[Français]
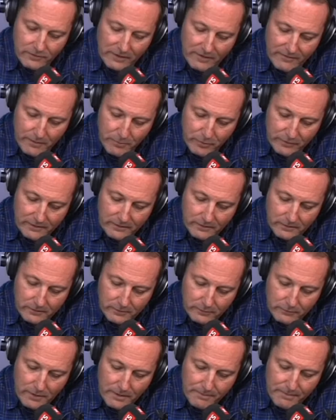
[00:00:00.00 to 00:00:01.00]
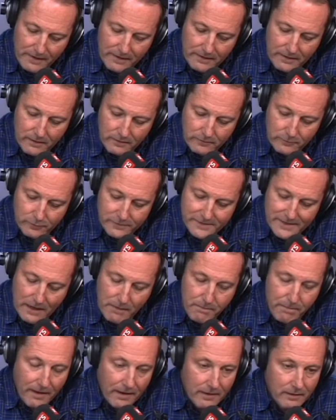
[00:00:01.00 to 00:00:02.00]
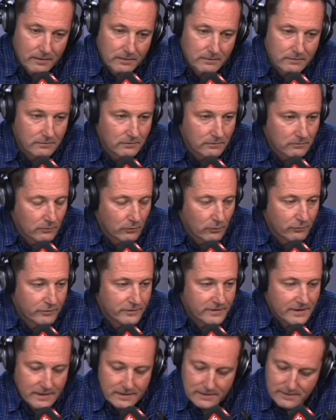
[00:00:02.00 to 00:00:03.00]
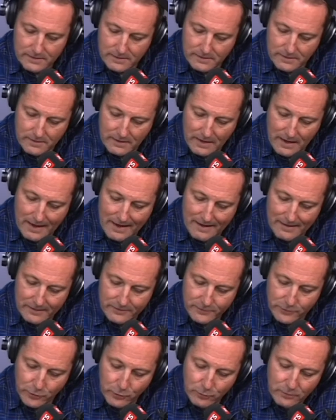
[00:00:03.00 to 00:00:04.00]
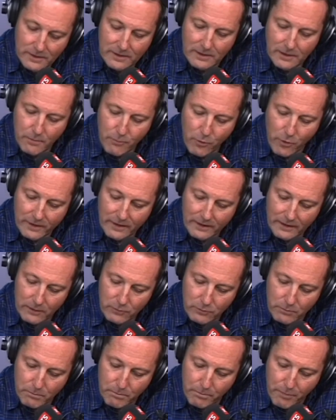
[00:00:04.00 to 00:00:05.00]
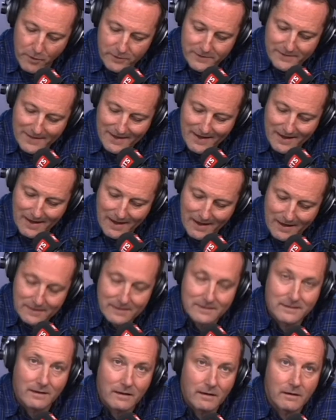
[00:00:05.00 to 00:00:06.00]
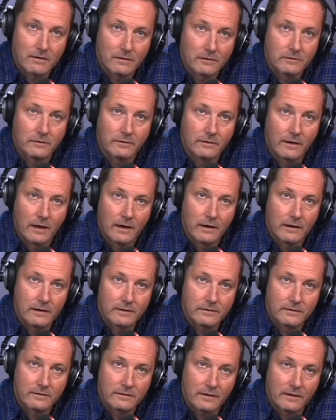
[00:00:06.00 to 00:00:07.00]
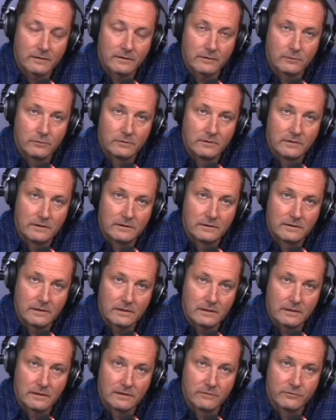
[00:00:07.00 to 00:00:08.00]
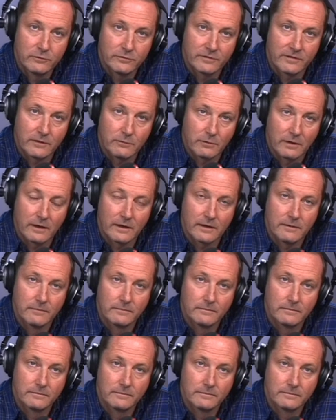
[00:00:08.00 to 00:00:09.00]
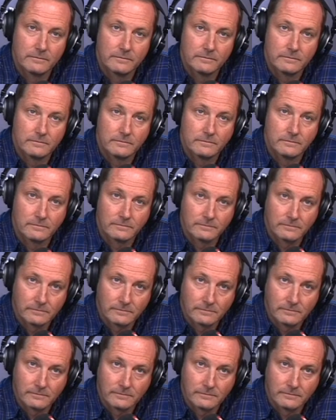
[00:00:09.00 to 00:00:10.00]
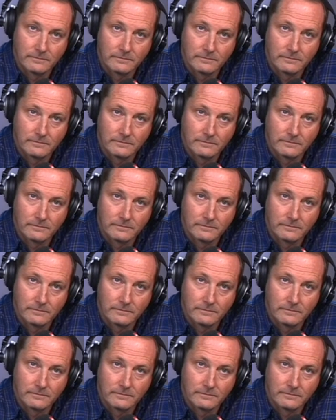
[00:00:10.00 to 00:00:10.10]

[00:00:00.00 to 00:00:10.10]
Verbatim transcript: l'avez peut-être entendu, appellent les cantons alpins, euh, dont vous êtes, euh, à s'unir pour créer une poste intercantonale. Est-ce que ça, c'est une idée qui vous séduirait hum,